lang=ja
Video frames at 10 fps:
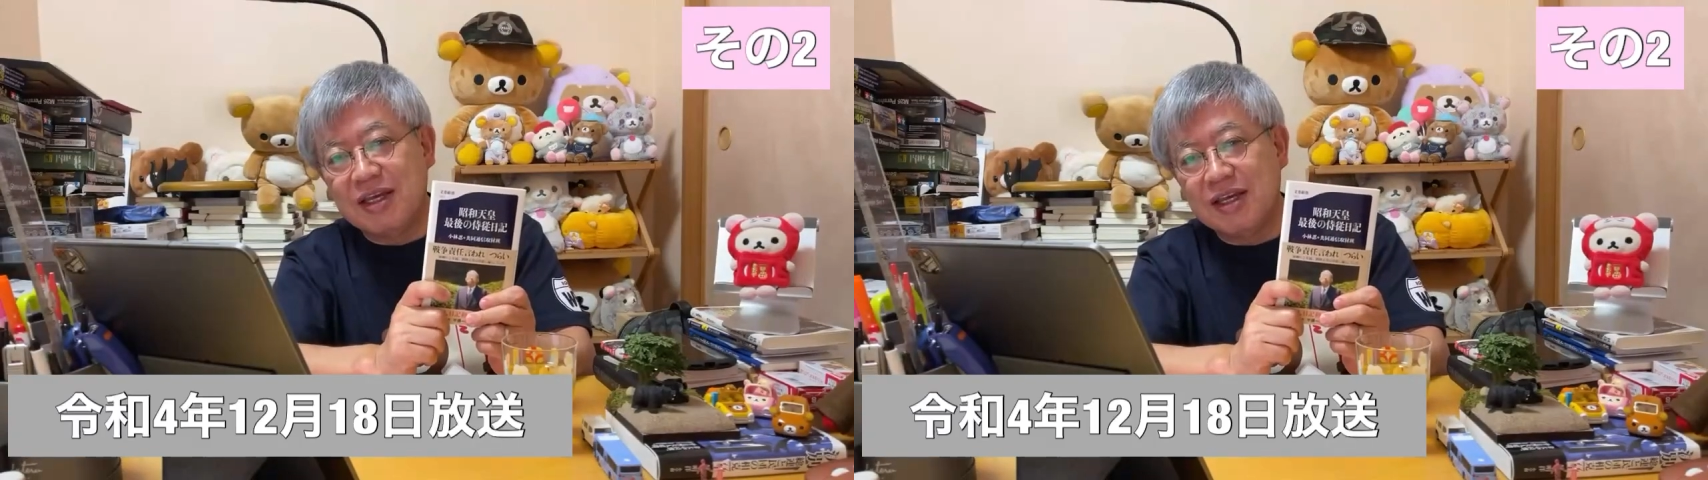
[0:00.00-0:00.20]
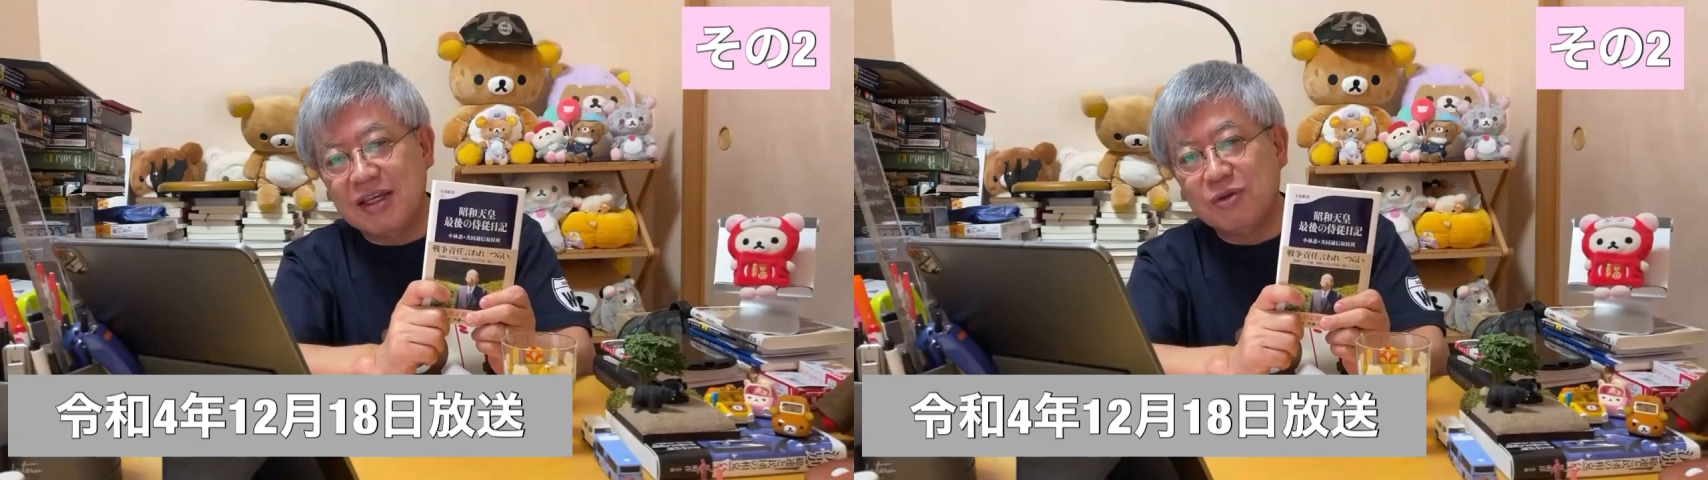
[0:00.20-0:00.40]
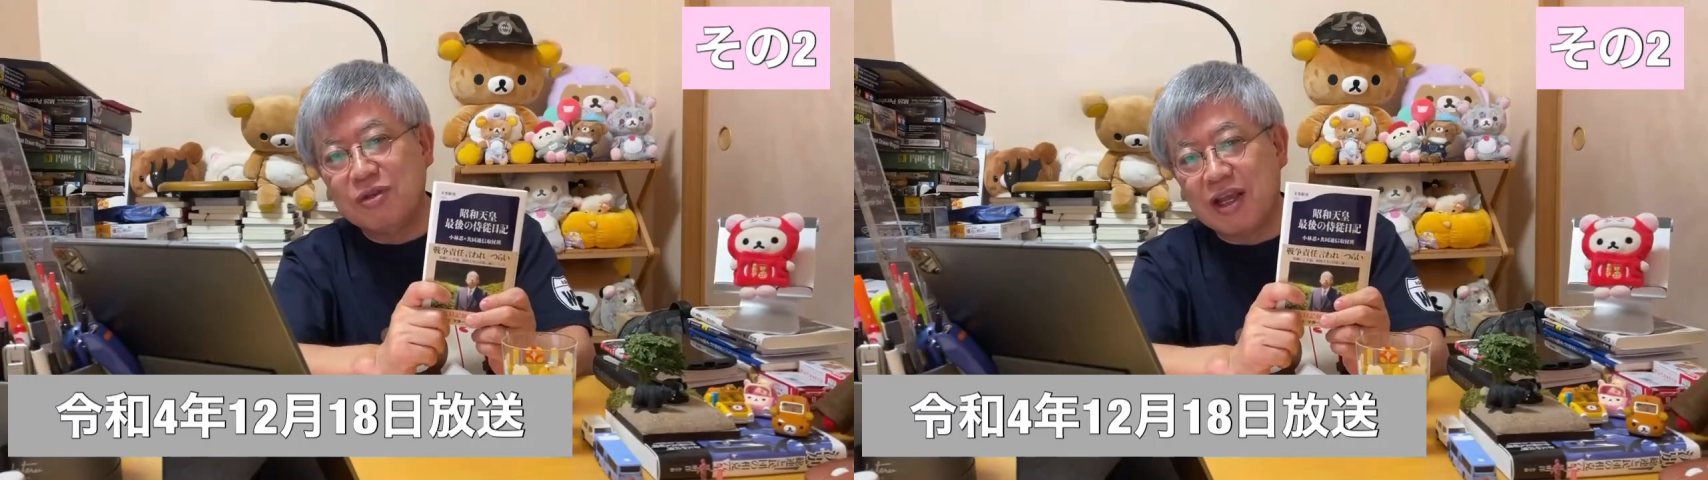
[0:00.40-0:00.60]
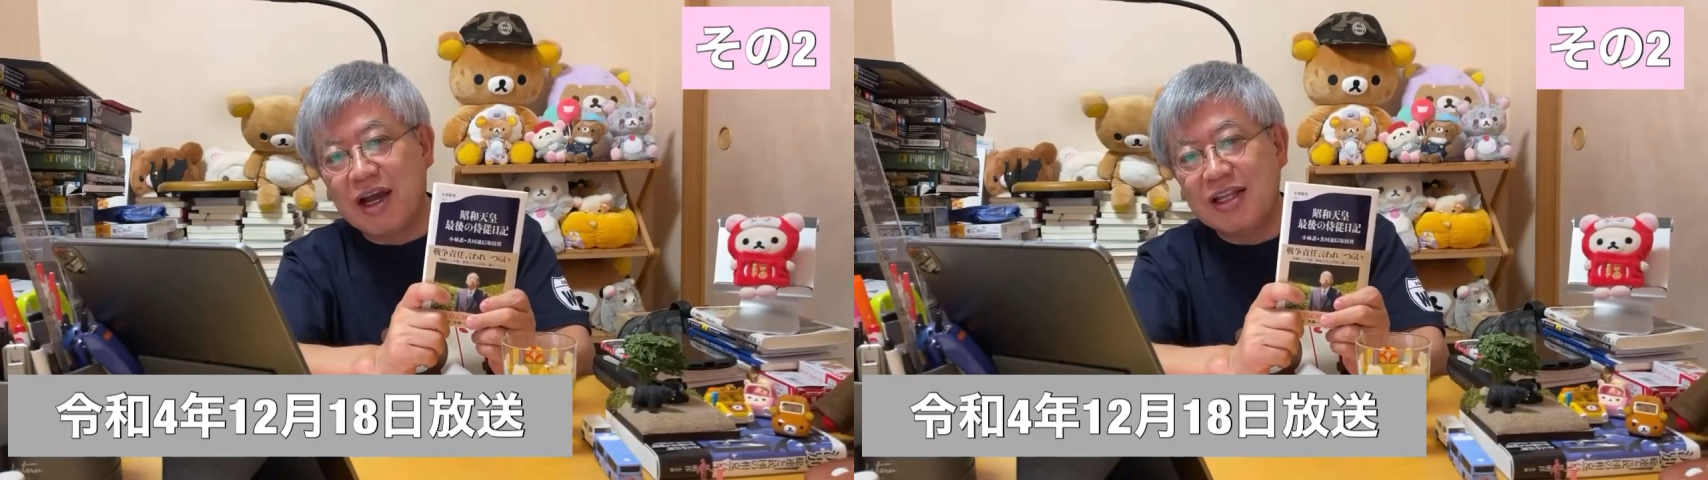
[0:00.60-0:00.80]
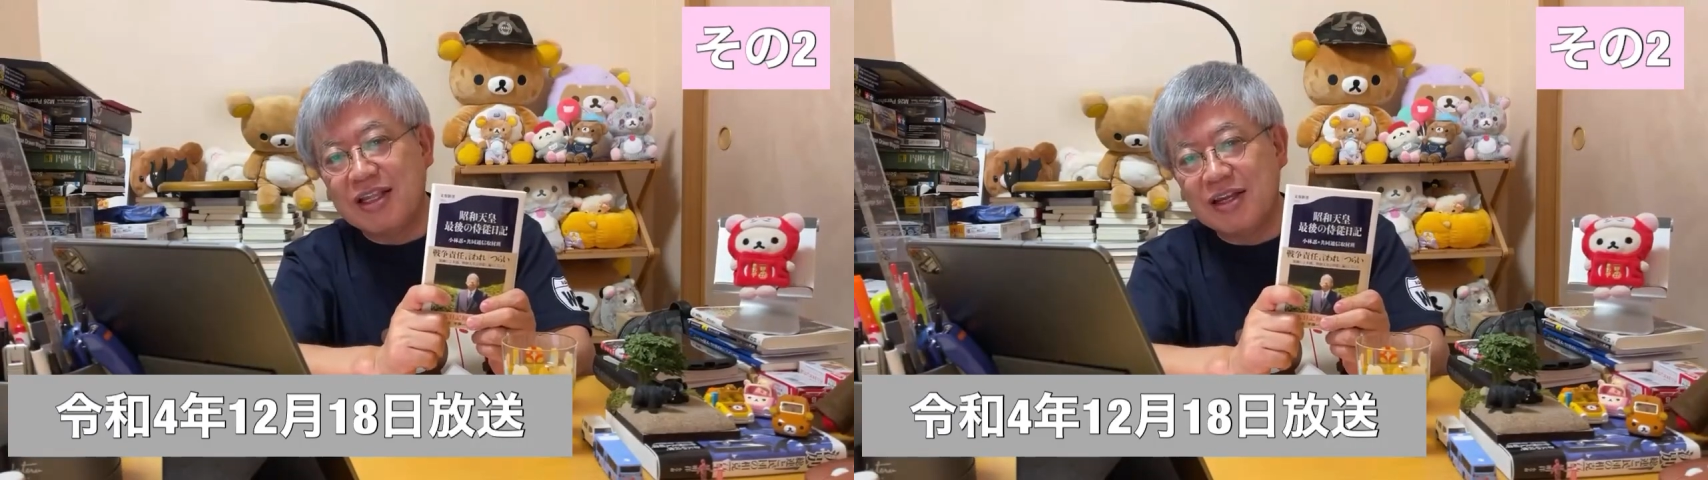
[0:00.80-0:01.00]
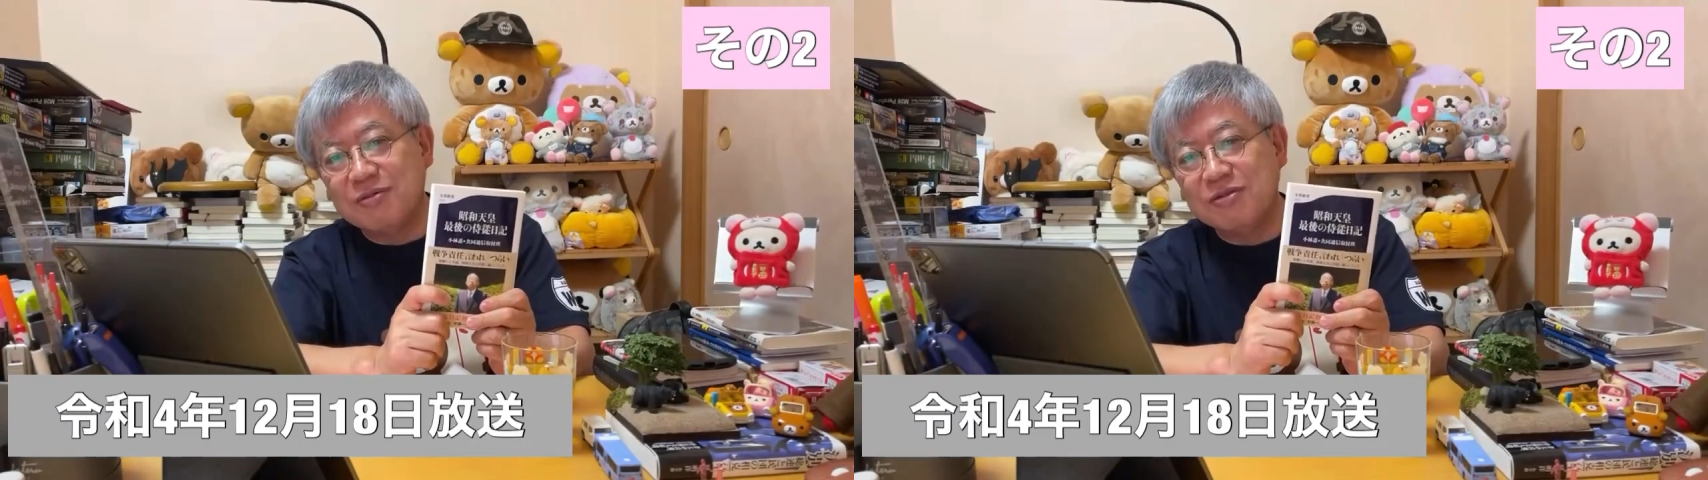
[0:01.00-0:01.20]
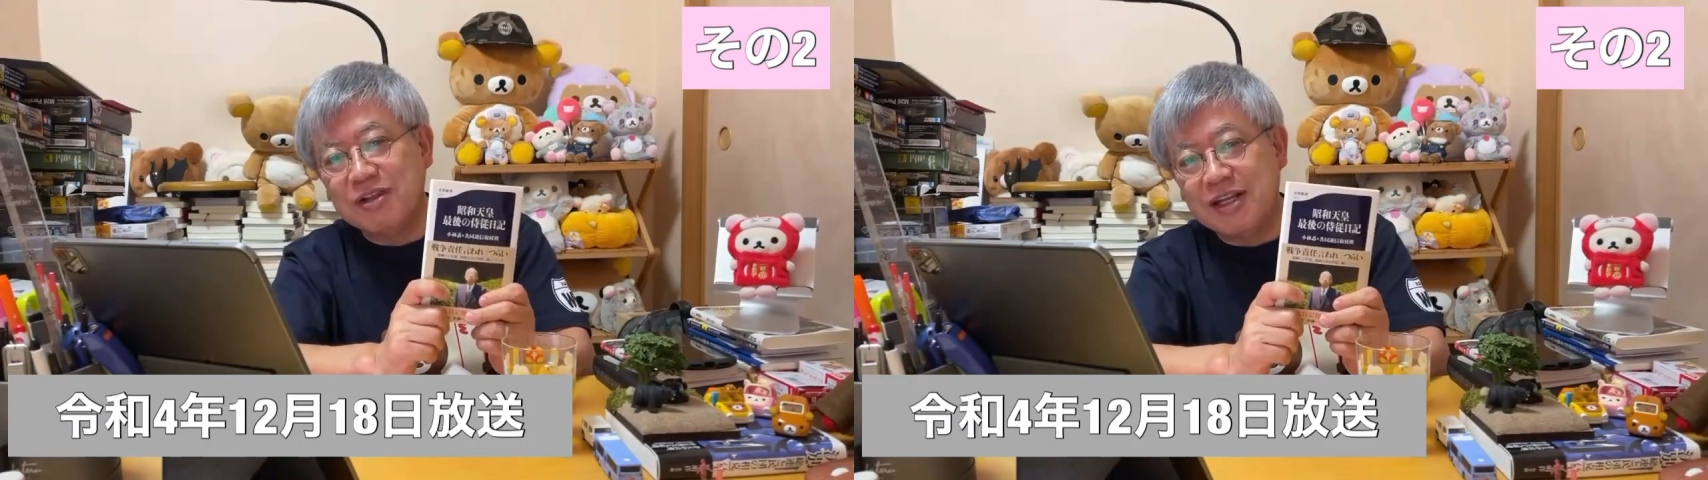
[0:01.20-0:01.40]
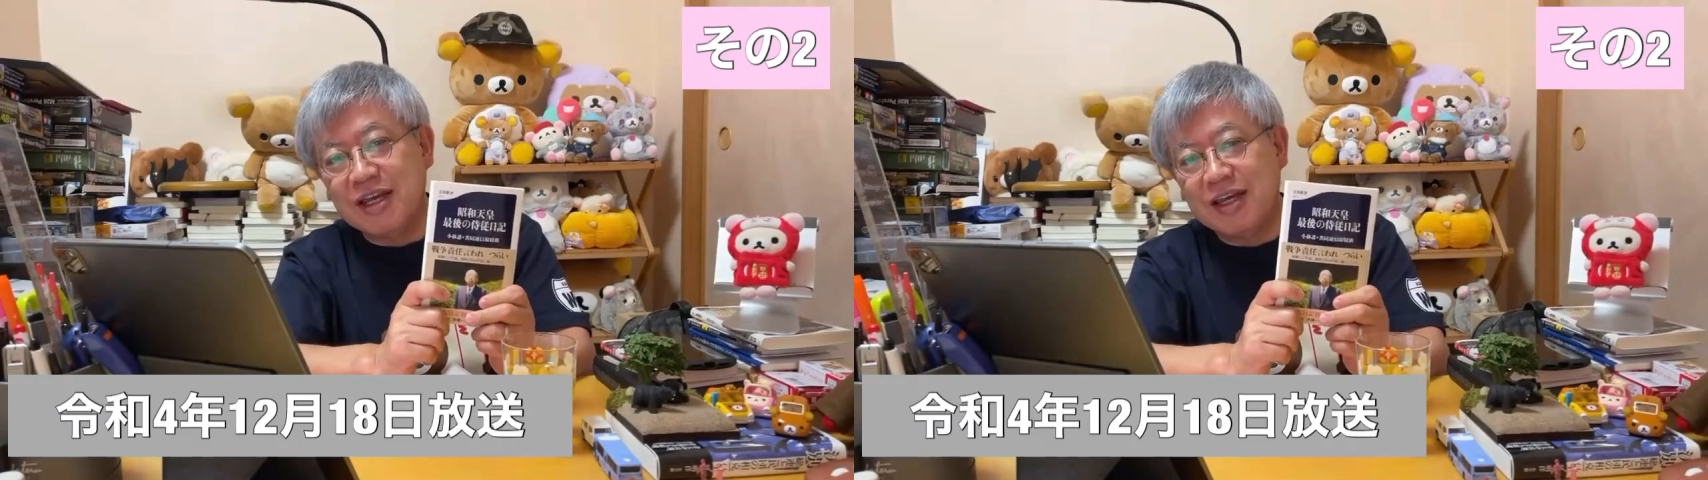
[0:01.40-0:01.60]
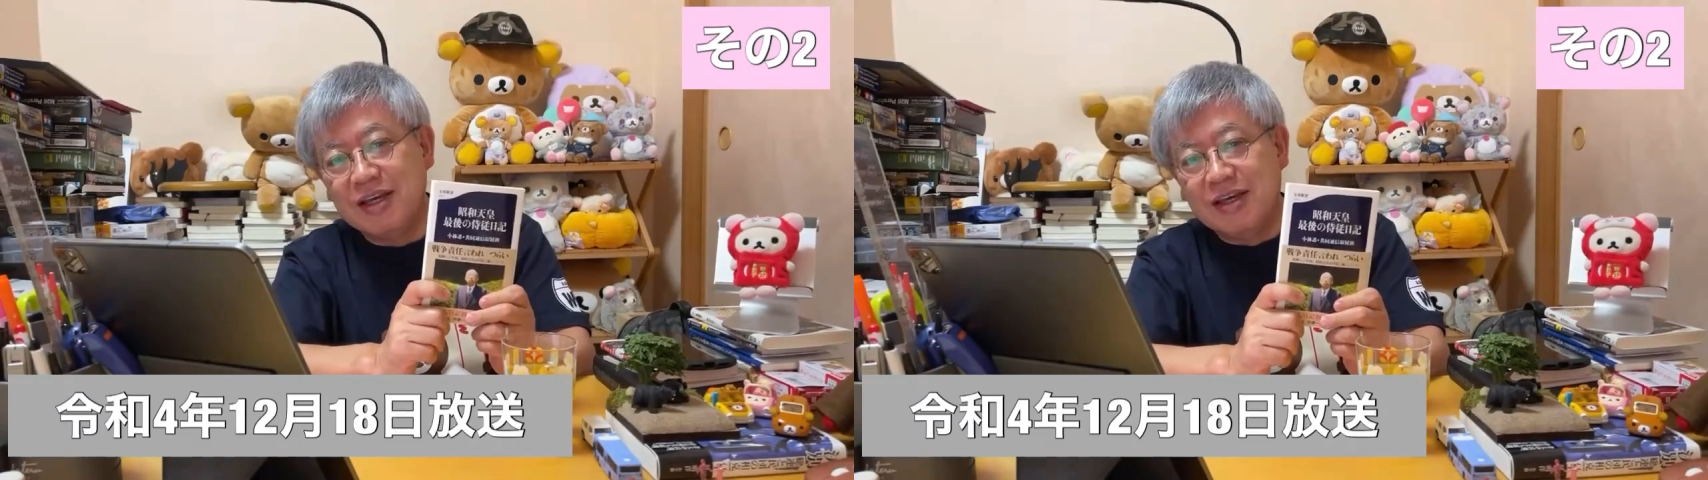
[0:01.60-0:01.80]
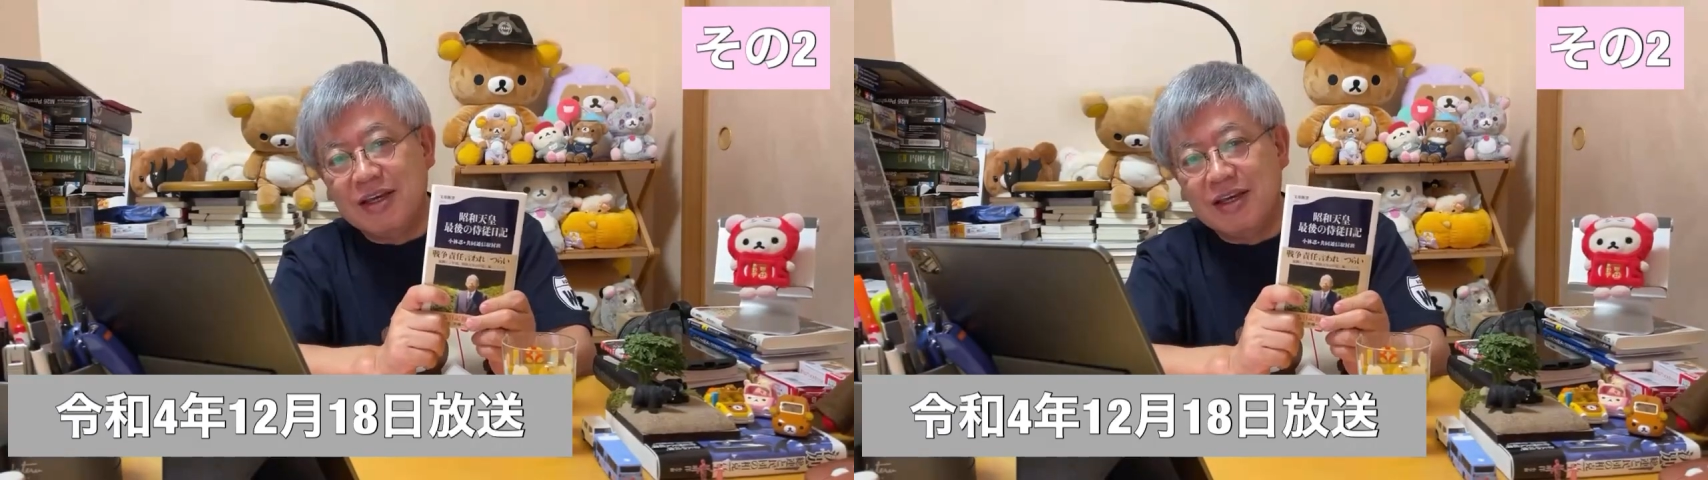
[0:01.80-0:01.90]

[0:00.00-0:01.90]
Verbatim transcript: えー、よって書いてあるもんでね、